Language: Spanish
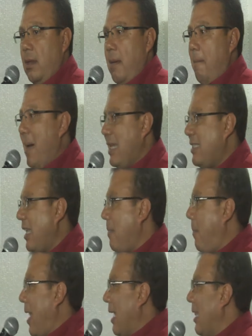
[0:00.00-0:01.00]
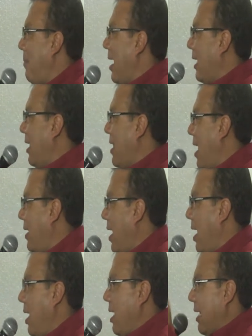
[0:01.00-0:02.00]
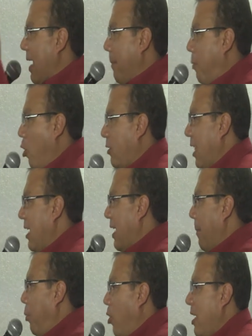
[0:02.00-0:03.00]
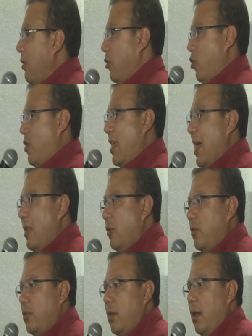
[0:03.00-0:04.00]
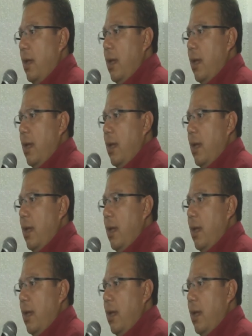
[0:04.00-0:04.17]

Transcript: Basta de parar la maquinaria que aporta y que apoya a los ciudadanos.